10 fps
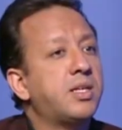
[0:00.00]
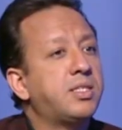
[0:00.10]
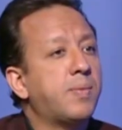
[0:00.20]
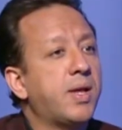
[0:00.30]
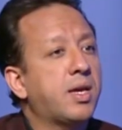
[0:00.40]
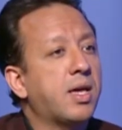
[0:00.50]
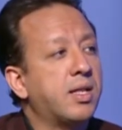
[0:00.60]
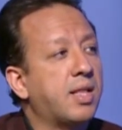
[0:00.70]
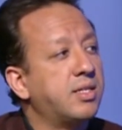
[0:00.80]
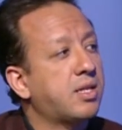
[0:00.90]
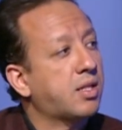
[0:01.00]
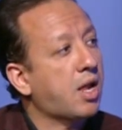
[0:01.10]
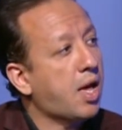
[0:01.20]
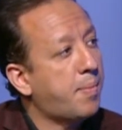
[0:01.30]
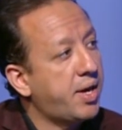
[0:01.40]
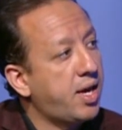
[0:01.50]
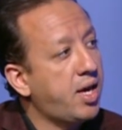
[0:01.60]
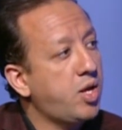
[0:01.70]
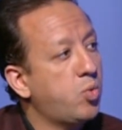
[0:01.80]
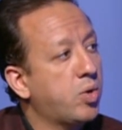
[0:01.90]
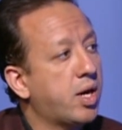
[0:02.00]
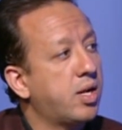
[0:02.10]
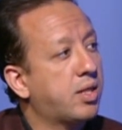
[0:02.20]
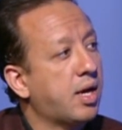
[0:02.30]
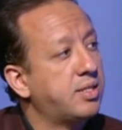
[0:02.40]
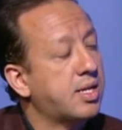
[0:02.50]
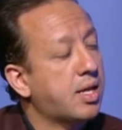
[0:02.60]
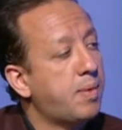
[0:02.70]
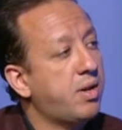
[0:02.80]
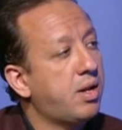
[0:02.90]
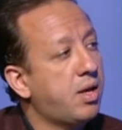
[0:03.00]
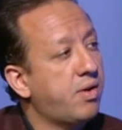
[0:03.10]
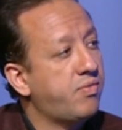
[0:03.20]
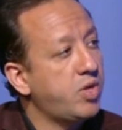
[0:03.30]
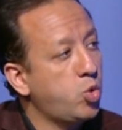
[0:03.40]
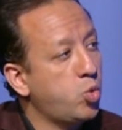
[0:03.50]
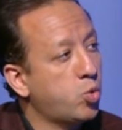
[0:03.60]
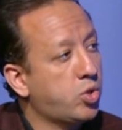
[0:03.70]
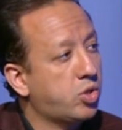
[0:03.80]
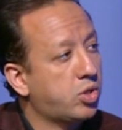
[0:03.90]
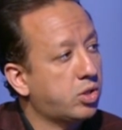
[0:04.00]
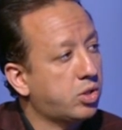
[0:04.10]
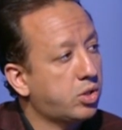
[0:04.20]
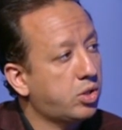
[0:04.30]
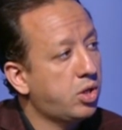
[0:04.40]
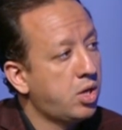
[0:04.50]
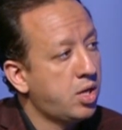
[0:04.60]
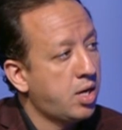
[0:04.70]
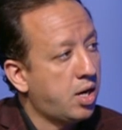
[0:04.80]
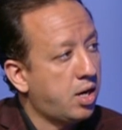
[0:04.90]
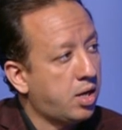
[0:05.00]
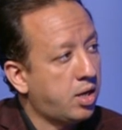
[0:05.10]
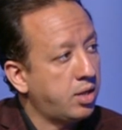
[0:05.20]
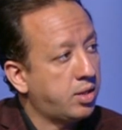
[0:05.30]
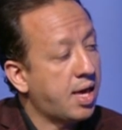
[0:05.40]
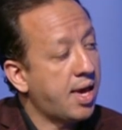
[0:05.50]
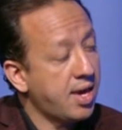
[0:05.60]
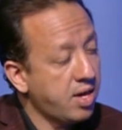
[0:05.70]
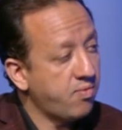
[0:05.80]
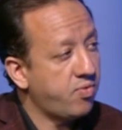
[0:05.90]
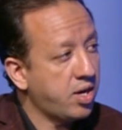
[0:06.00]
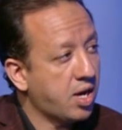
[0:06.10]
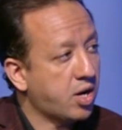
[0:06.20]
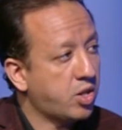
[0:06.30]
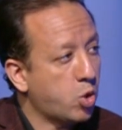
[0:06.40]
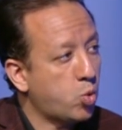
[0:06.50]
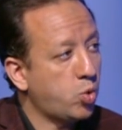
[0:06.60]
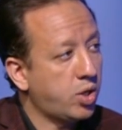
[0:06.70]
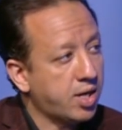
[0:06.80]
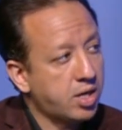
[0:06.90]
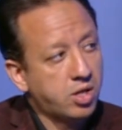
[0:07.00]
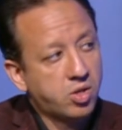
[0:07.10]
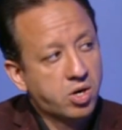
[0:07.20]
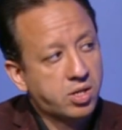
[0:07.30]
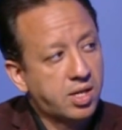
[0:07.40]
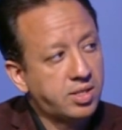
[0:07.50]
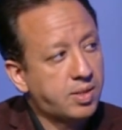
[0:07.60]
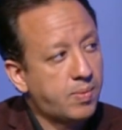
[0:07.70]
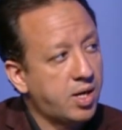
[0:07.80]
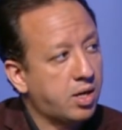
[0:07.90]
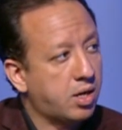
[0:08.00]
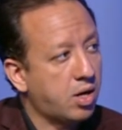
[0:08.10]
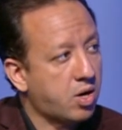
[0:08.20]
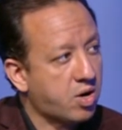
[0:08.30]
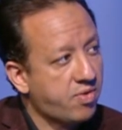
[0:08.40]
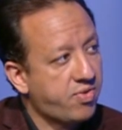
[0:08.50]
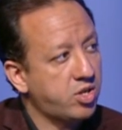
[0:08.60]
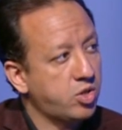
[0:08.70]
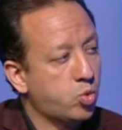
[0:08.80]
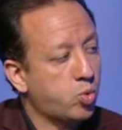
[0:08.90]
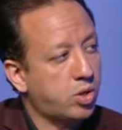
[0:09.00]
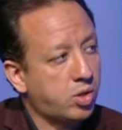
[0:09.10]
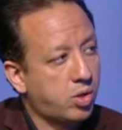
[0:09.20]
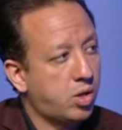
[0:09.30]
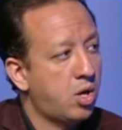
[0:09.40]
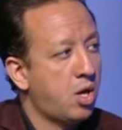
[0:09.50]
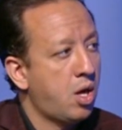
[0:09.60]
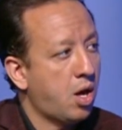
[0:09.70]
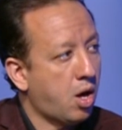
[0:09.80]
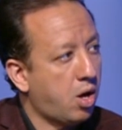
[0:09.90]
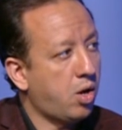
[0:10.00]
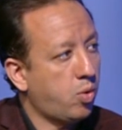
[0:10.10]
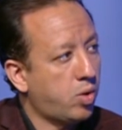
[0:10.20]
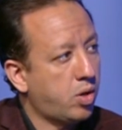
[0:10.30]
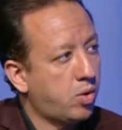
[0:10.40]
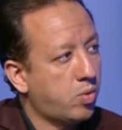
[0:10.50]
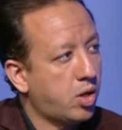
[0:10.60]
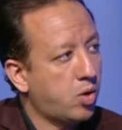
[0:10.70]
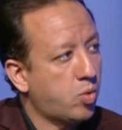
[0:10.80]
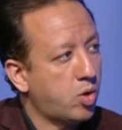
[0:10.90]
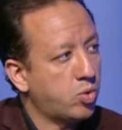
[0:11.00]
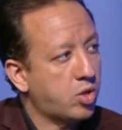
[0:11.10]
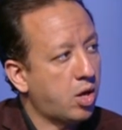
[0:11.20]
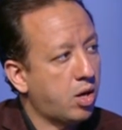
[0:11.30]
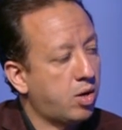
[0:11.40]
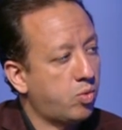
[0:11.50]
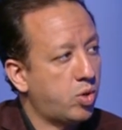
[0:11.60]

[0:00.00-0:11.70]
نادي الزمالك كانت عايزه تطلع بيان وكانت عايزه تعمل فيديو ت... آه، تهاجم فيه كارتيرون لكن اداره نادي الزمالك رفضت و... دي حاجه كويسه اه و... ده حلو و... عجبني آه،